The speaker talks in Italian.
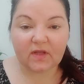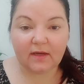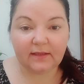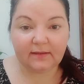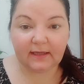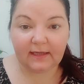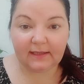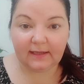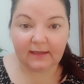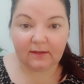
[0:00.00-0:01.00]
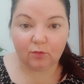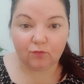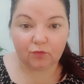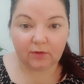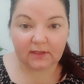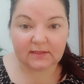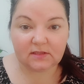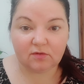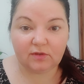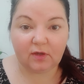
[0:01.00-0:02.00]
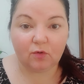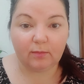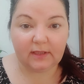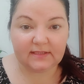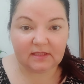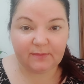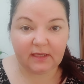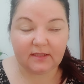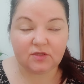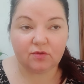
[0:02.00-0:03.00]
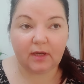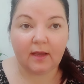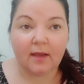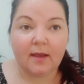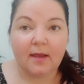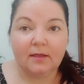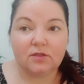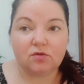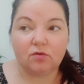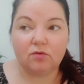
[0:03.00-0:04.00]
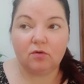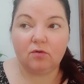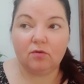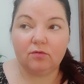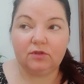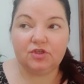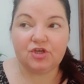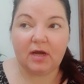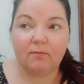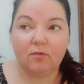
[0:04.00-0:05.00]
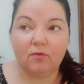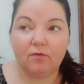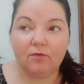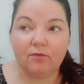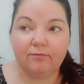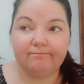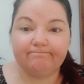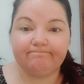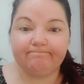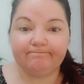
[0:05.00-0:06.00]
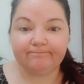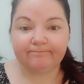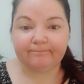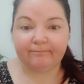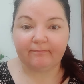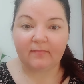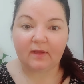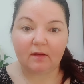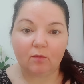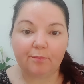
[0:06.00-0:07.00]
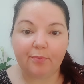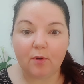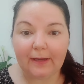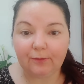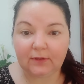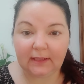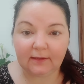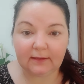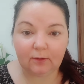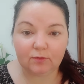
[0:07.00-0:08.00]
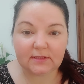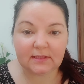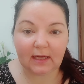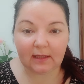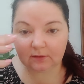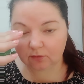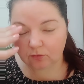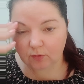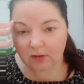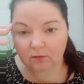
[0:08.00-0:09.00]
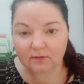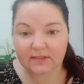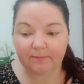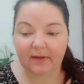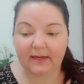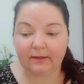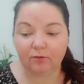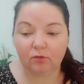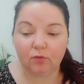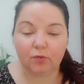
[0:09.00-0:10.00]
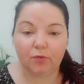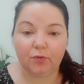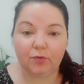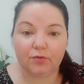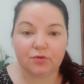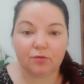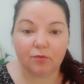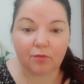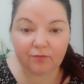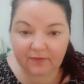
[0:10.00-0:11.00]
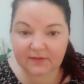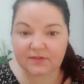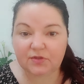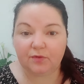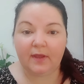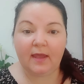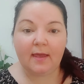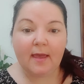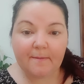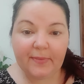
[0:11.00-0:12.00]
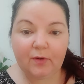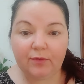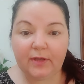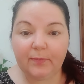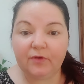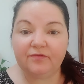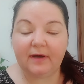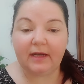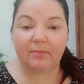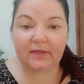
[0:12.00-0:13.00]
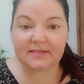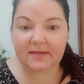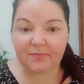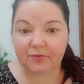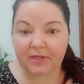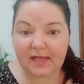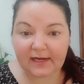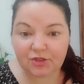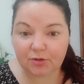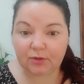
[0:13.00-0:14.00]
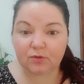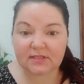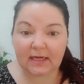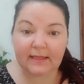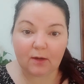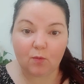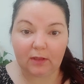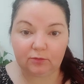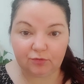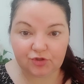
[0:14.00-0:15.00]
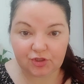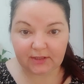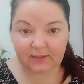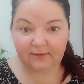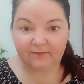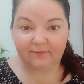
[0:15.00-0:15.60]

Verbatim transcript: in Italia l'ovodonazione come l'inseminazione sono diciamo un po' aiutate dallo Stato, qualcosa pagano loro, sono in convenzione, però ne puoi fare per esempio nella regione toscana 4 cicli,